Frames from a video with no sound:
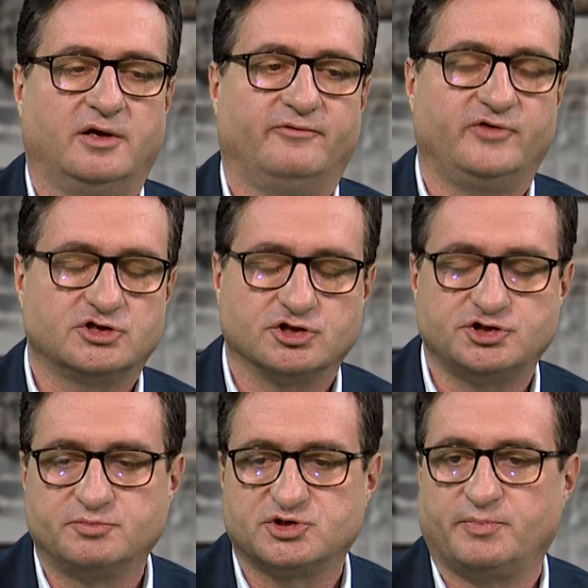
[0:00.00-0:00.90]
w
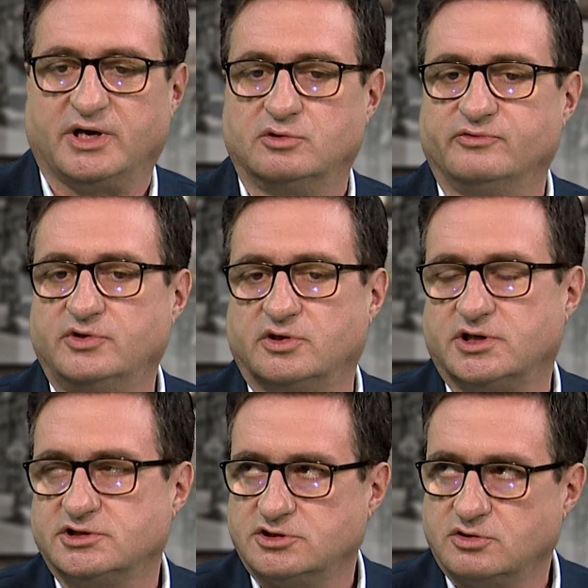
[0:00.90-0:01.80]
większości przypadków do
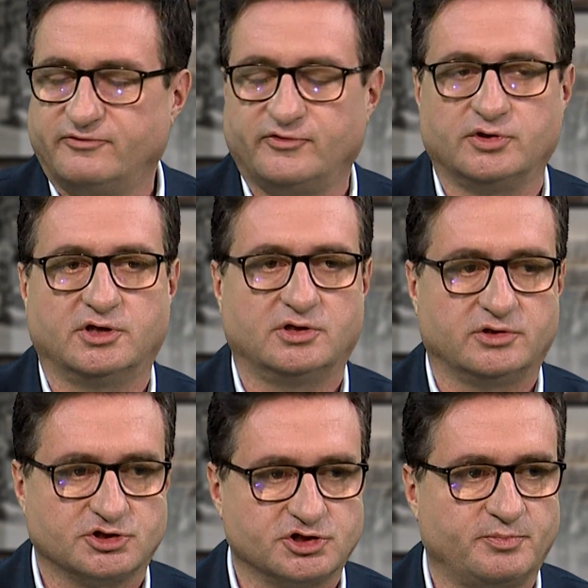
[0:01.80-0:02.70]
nadzorów wodnych, do
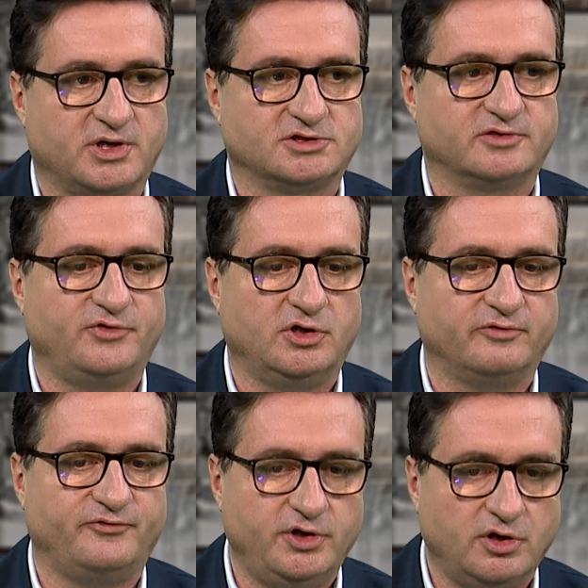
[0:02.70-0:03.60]
naszych
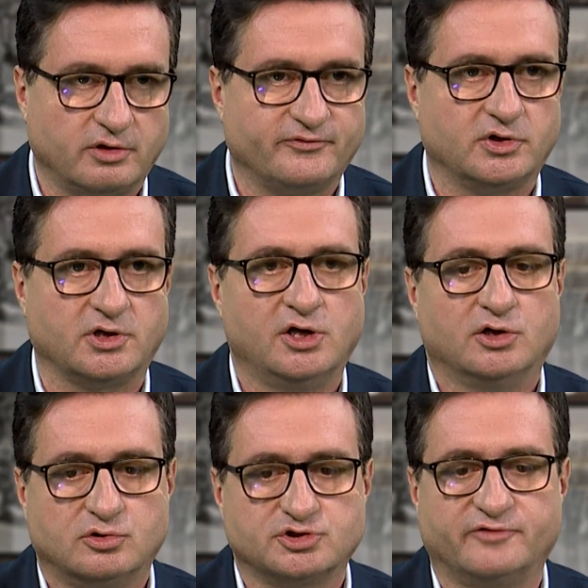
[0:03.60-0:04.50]
pracowników liniowych,
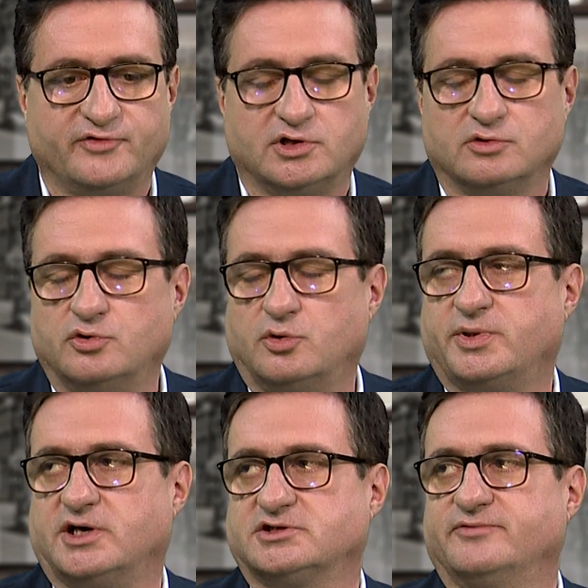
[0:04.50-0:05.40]
którzy wykonują
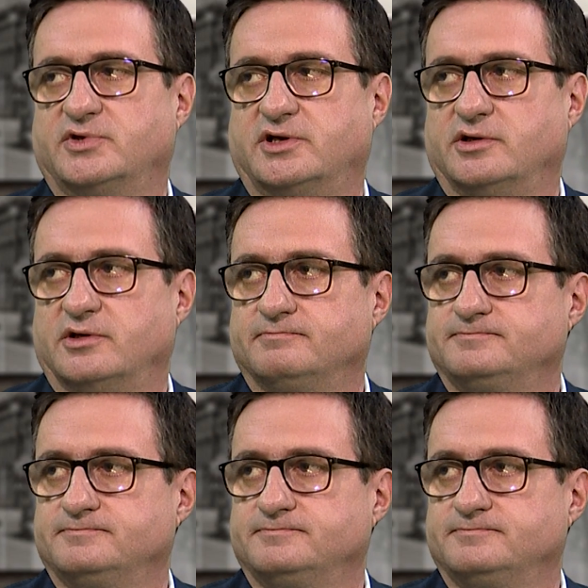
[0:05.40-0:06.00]
pracę w terenie.